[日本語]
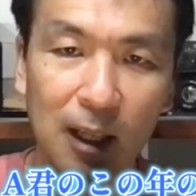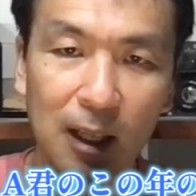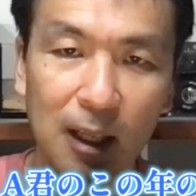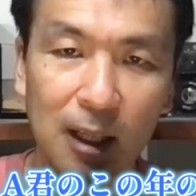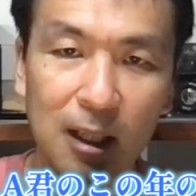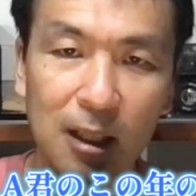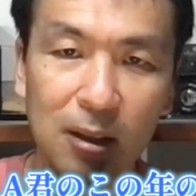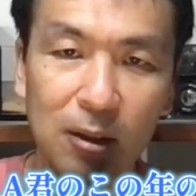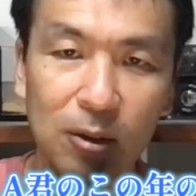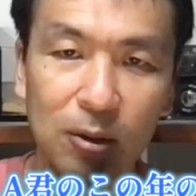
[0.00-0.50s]

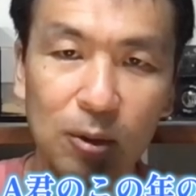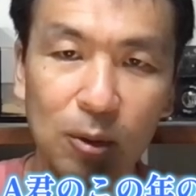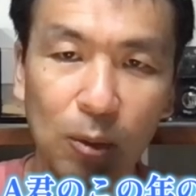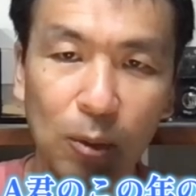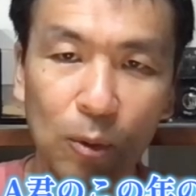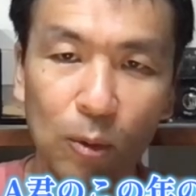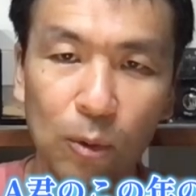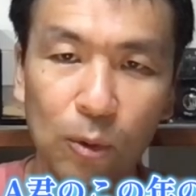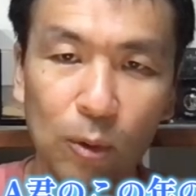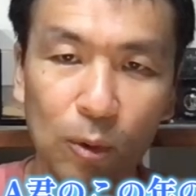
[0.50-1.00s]
A 君の
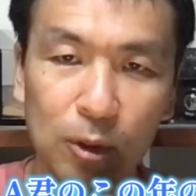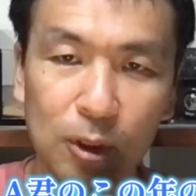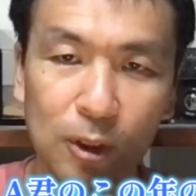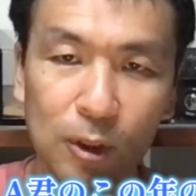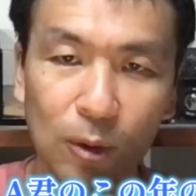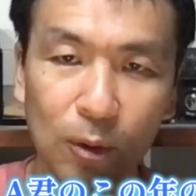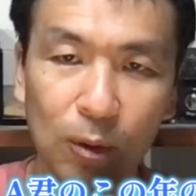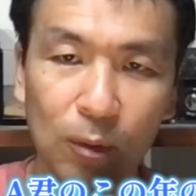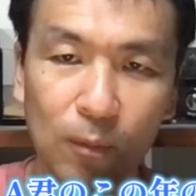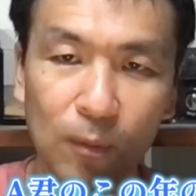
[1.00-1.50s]
この年
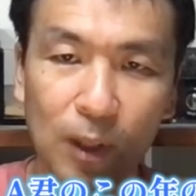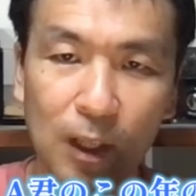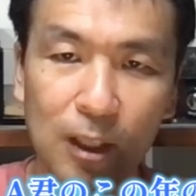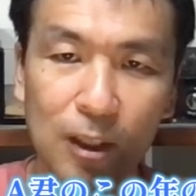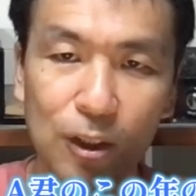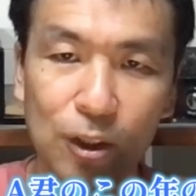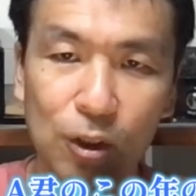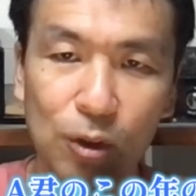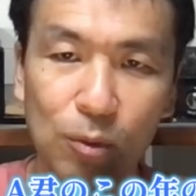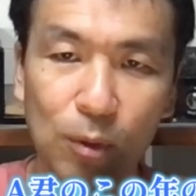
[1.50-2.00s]
の
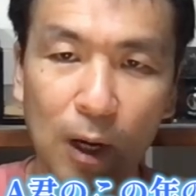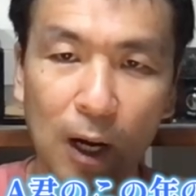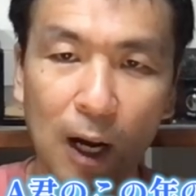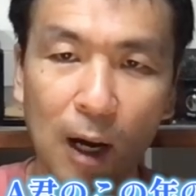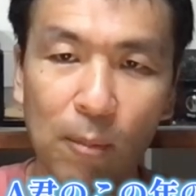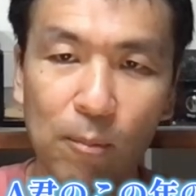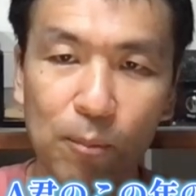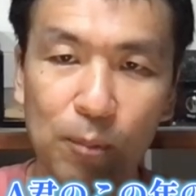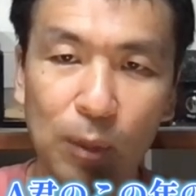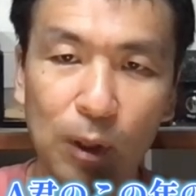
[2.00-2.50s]
年収は
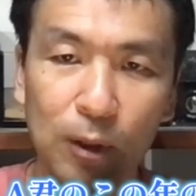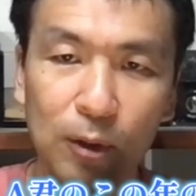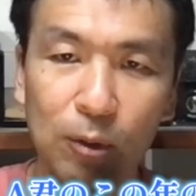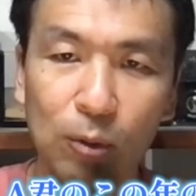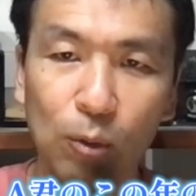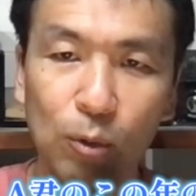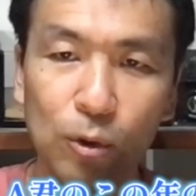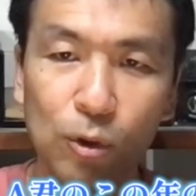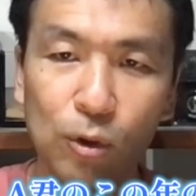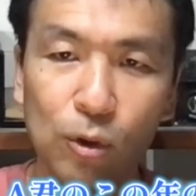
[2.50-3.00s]

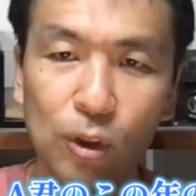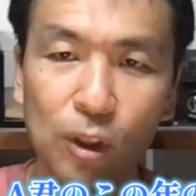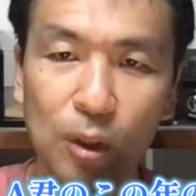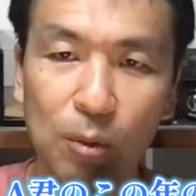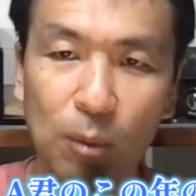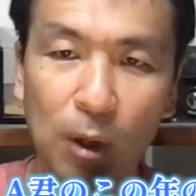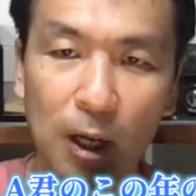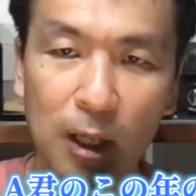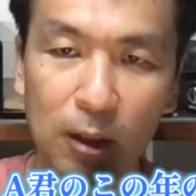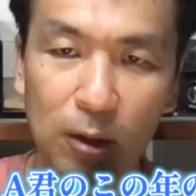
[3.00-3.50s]
852
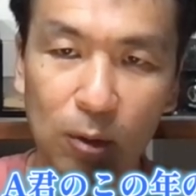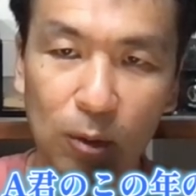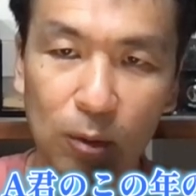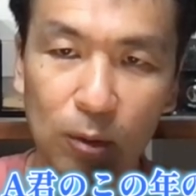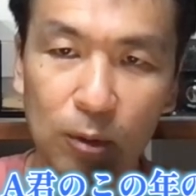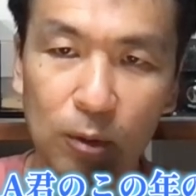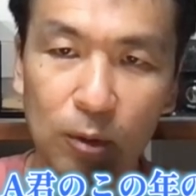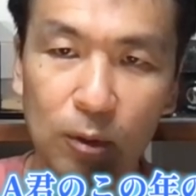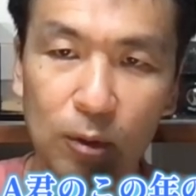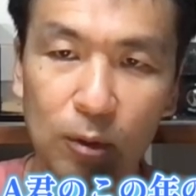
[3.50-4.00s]
万円と
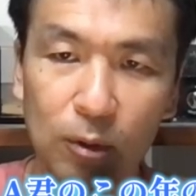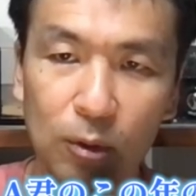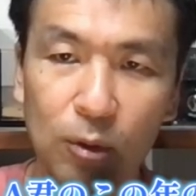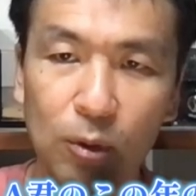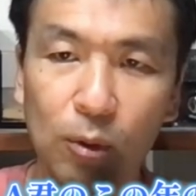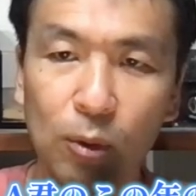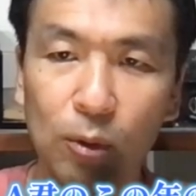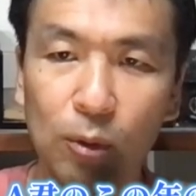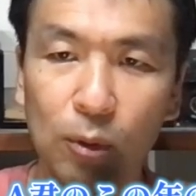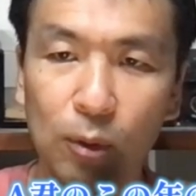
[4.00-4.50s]
い
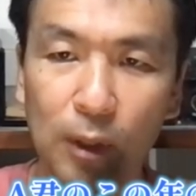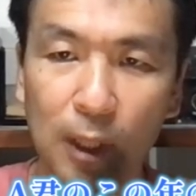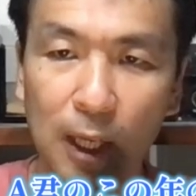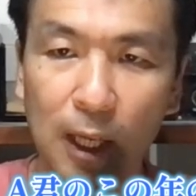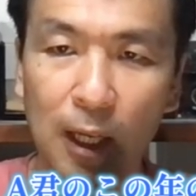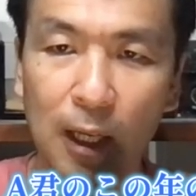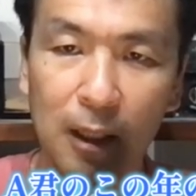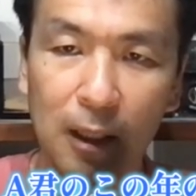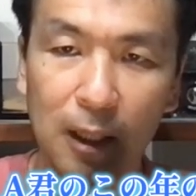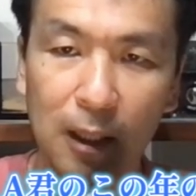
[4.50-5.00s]
うこと
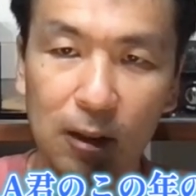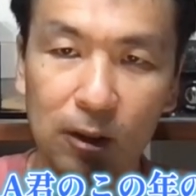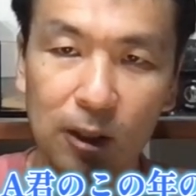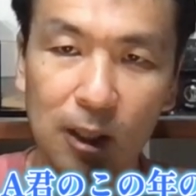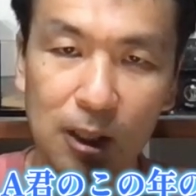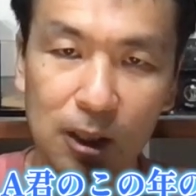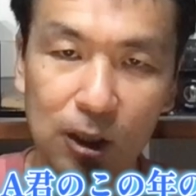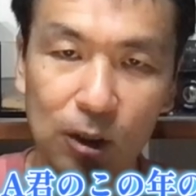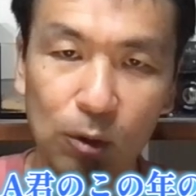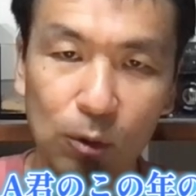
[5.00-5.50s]
で、確
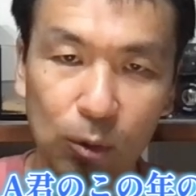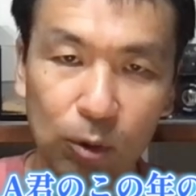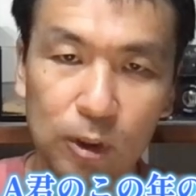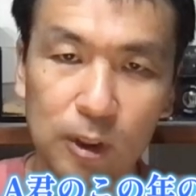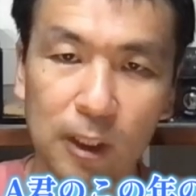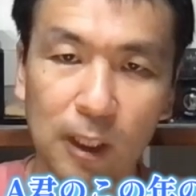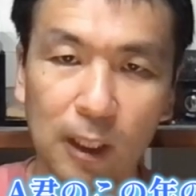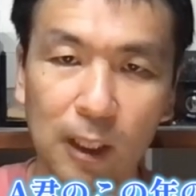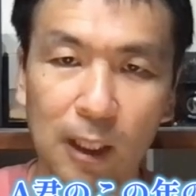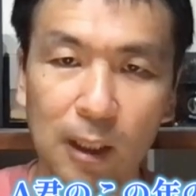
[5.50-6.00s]
定申告
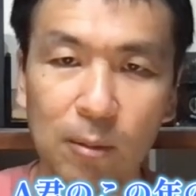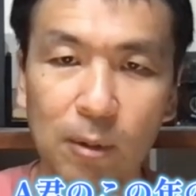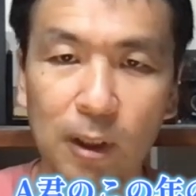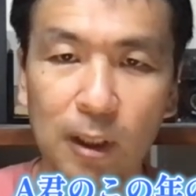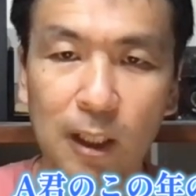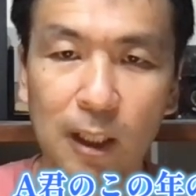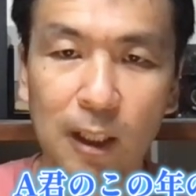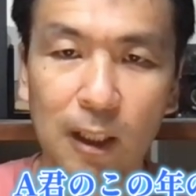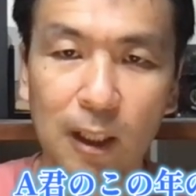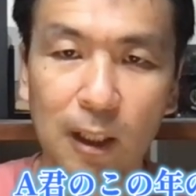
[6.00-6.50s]
しなければ
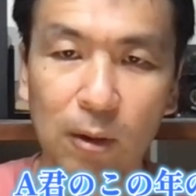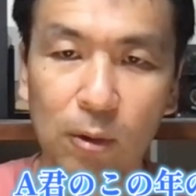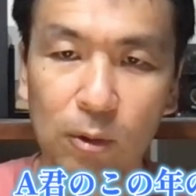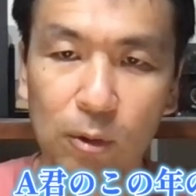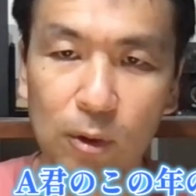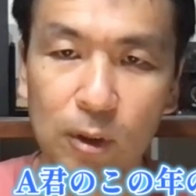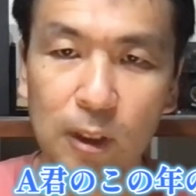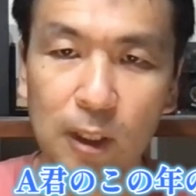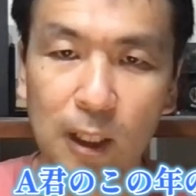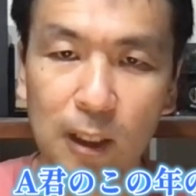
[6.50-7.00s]
ならないこ
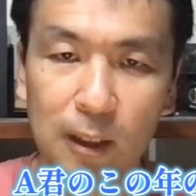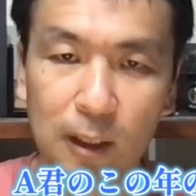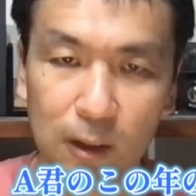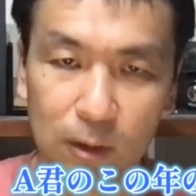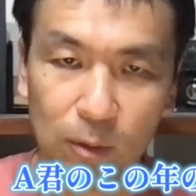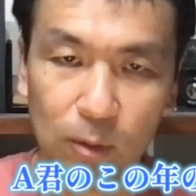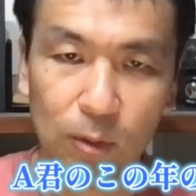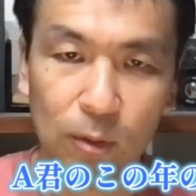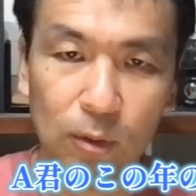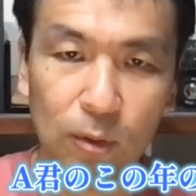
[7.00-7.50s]
とになった
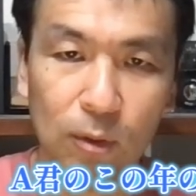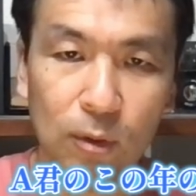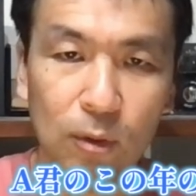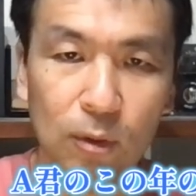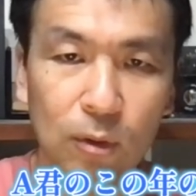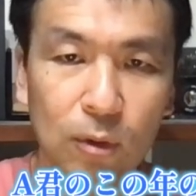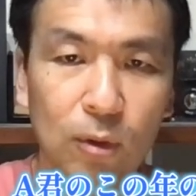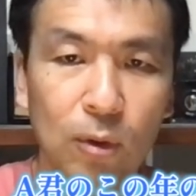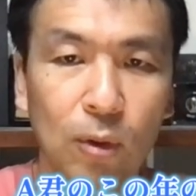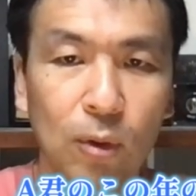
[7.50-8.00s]
と
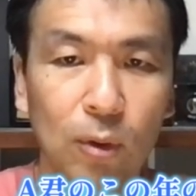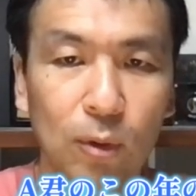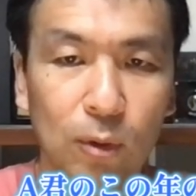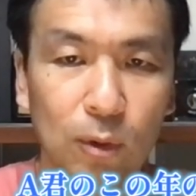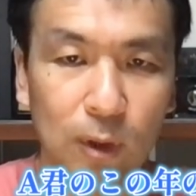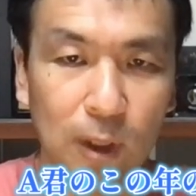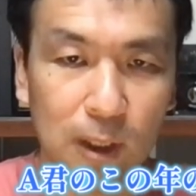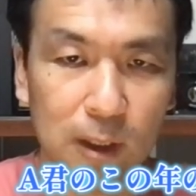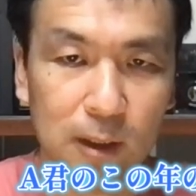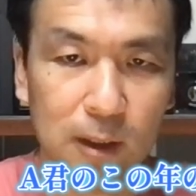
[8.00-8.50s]
いうこ
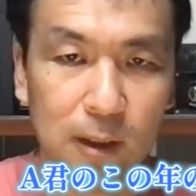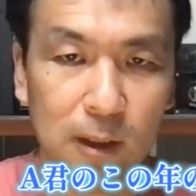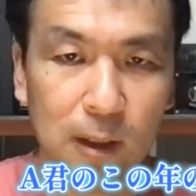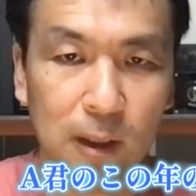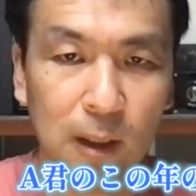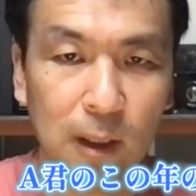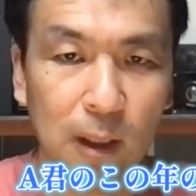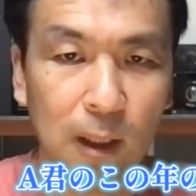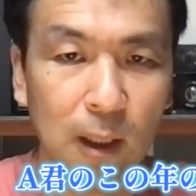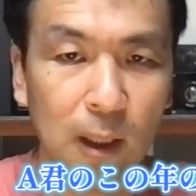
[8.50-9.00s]
とです。
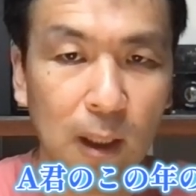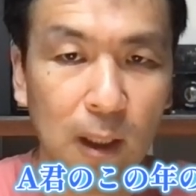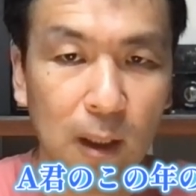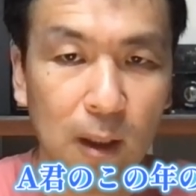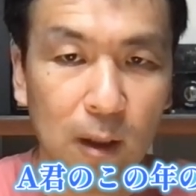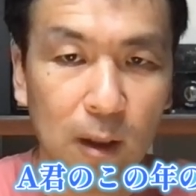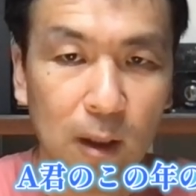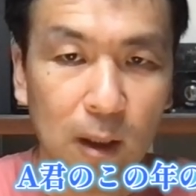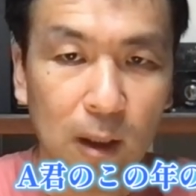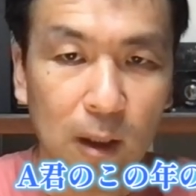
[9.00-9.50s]

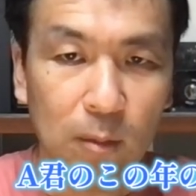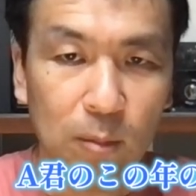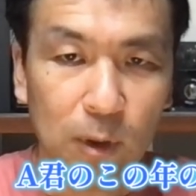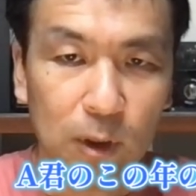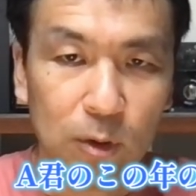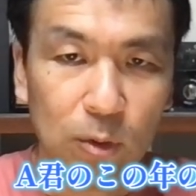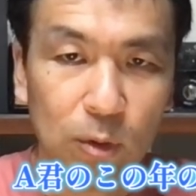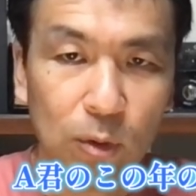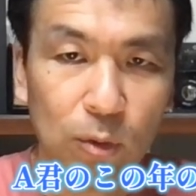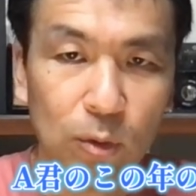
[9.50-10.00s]
ま
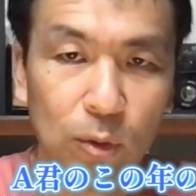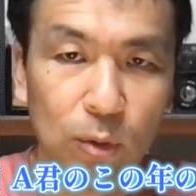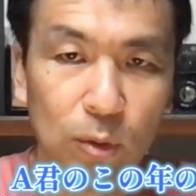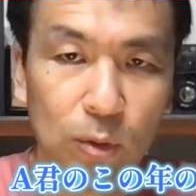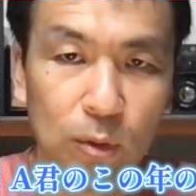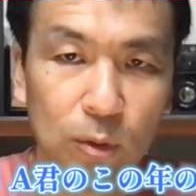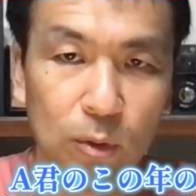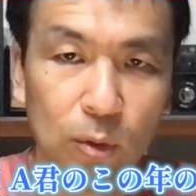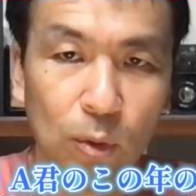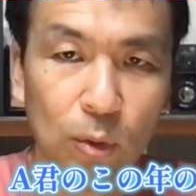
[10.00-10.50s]
それを
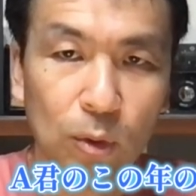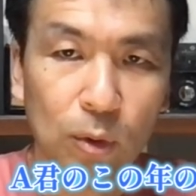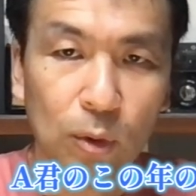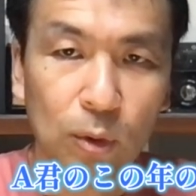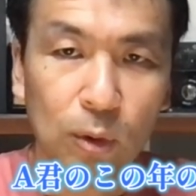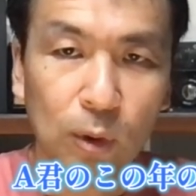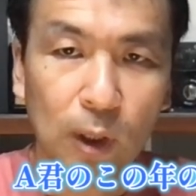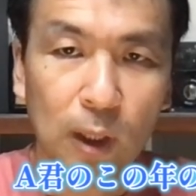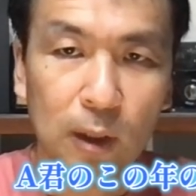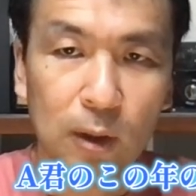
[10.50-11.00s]
どういうこ
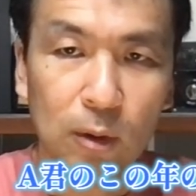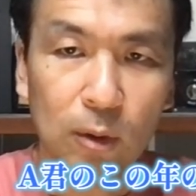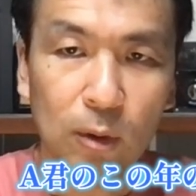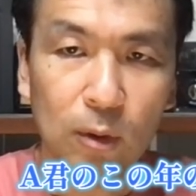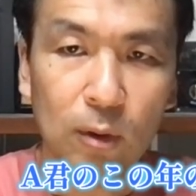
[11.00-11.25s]
とかと